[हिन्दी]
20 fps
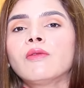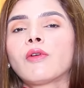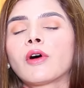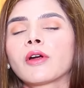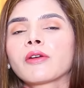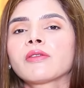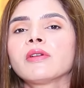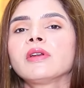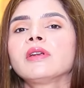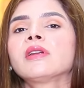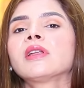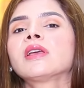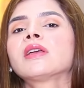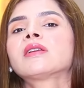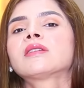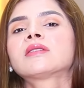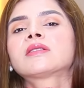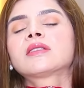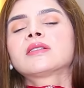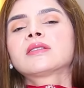वाटर
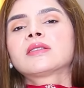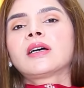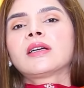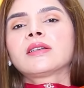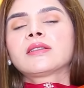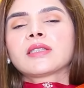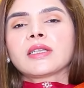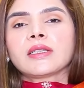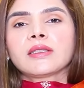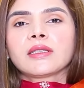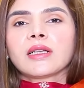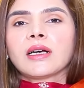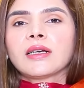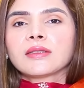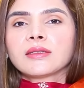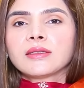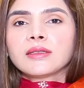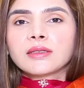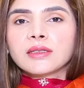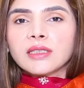इंटेक इसके साथ टेन
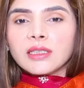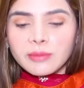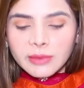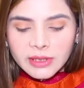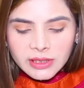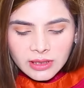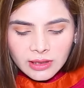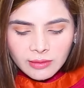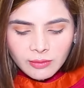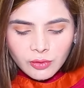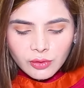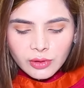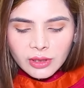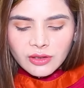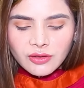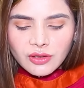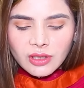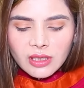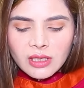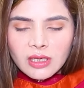ग्लासेस कम अज़ कम
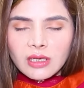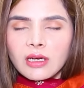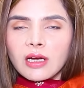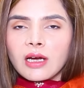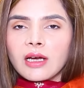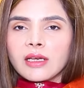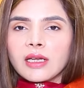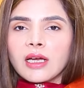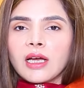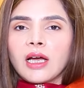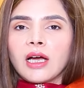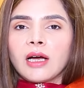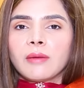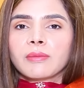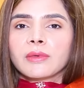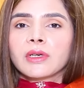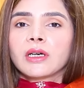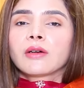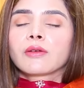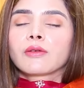होना चाहिए खाना
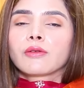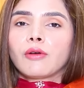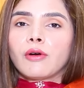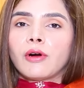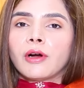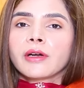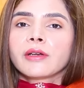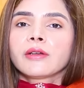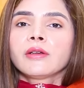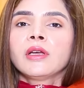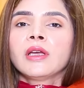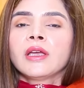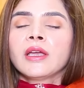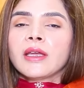आपका कॉर्न